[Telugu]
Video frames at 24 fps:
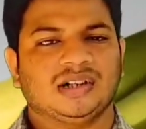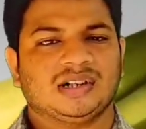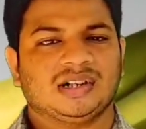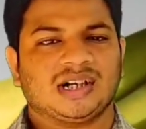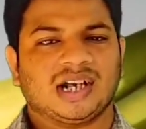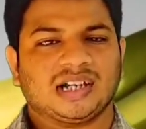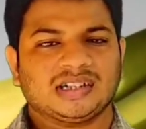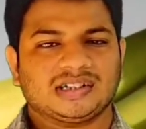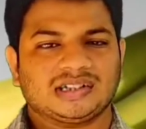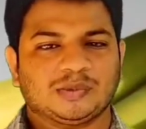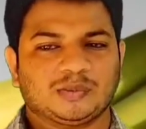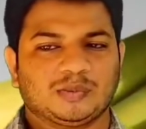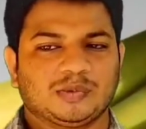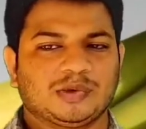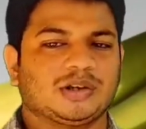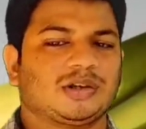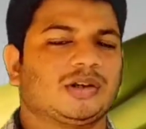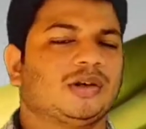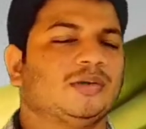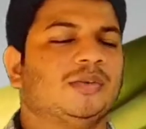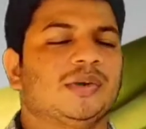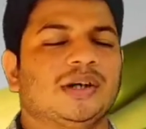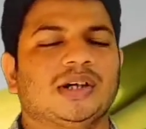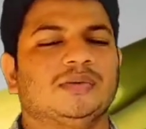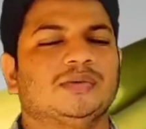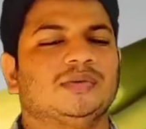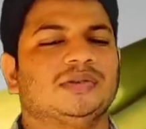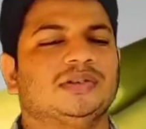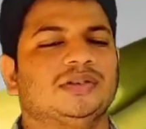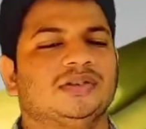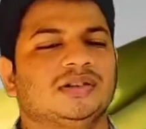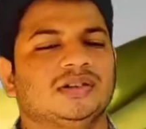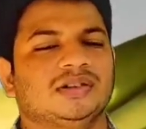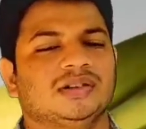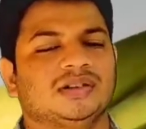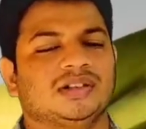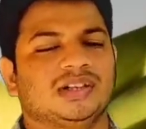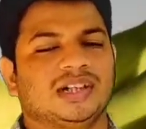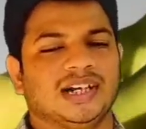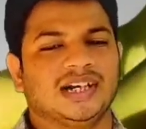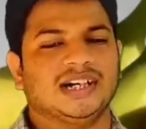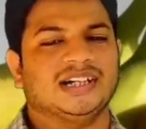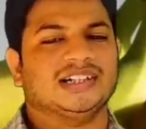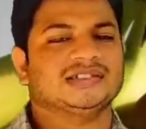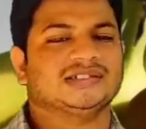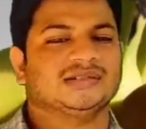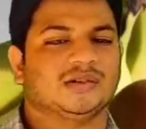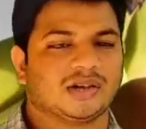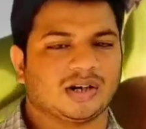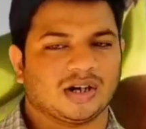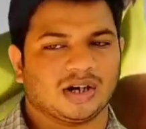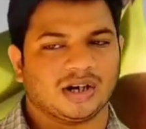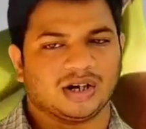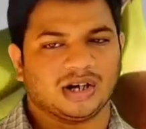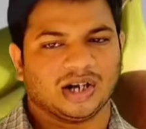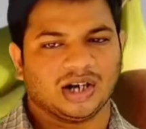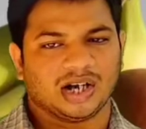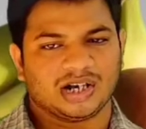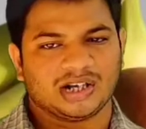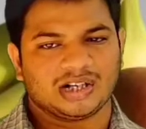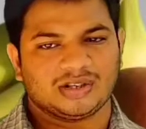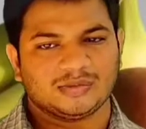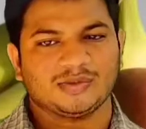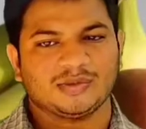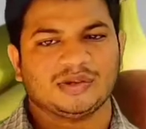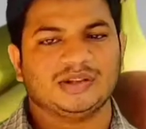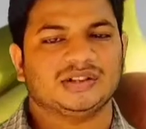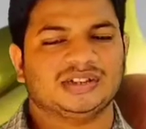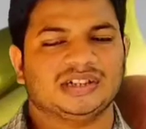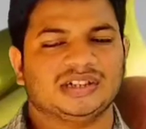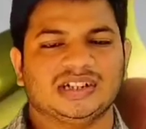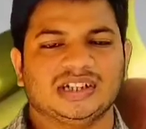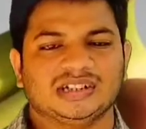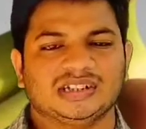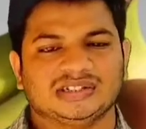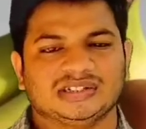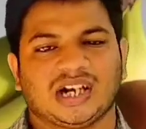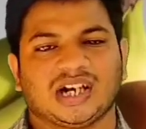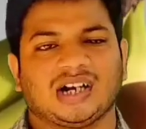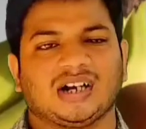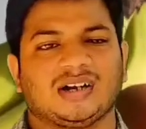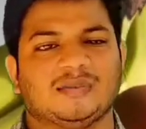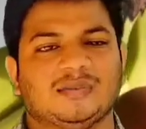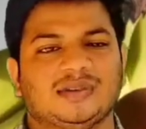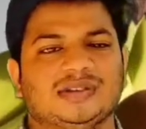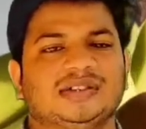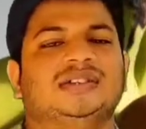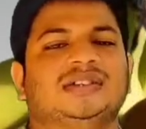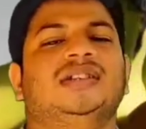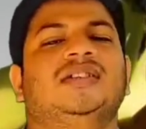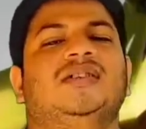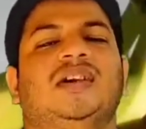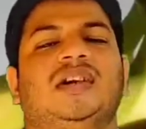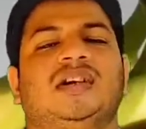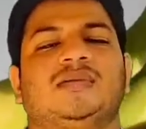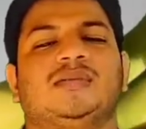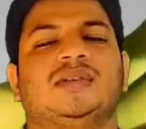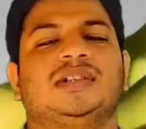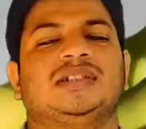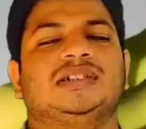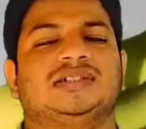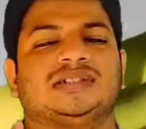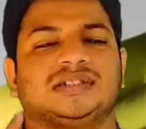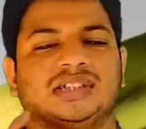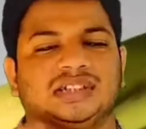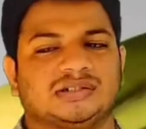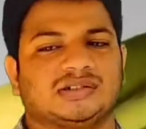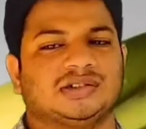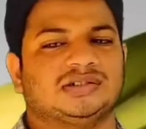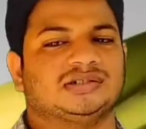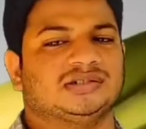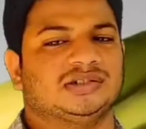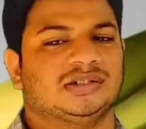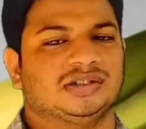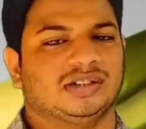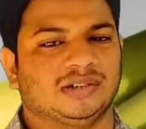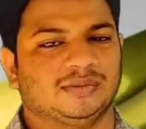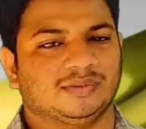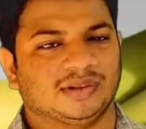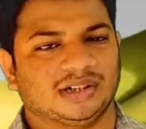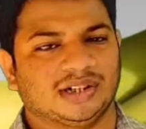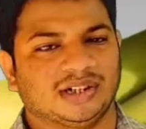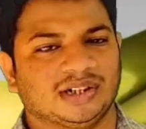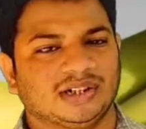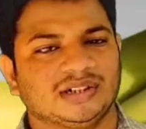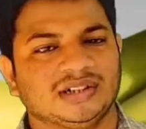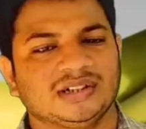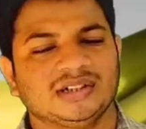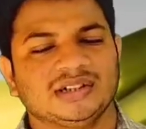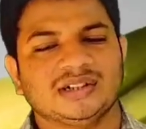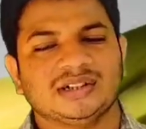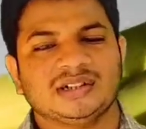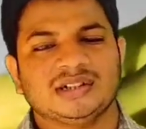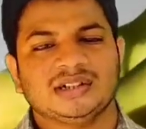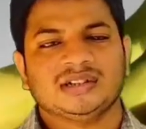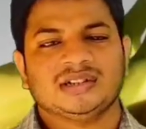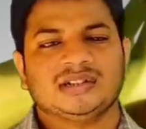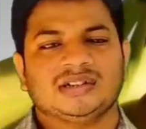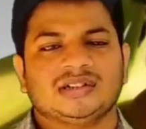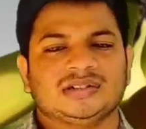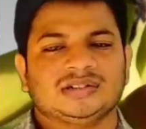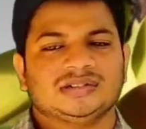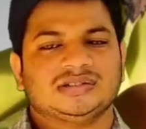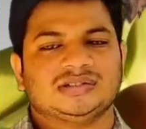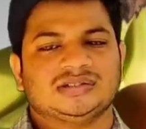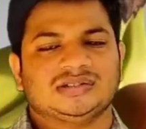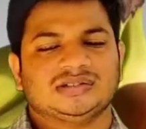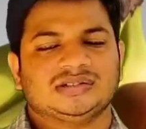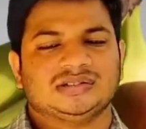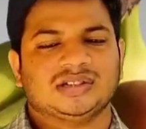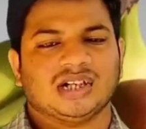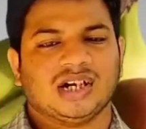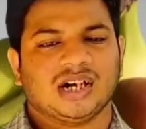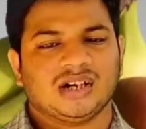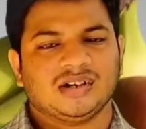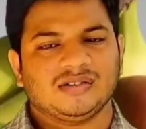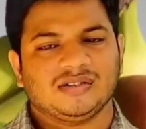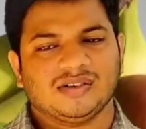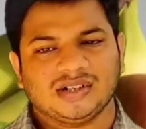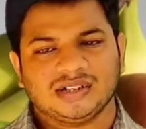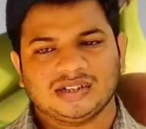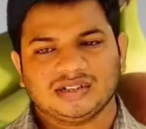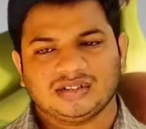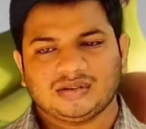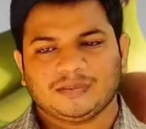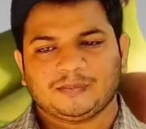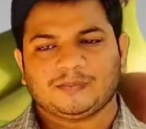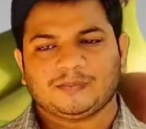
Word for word: రాత్రి పడుకోబోయే ముందు లేడీస్ ఒక అరటిపండు తింటే చాలా మంచిది వాళ్ళకి మంచి శక్తి వస్తుందన్నమాట థర్డ్ వన్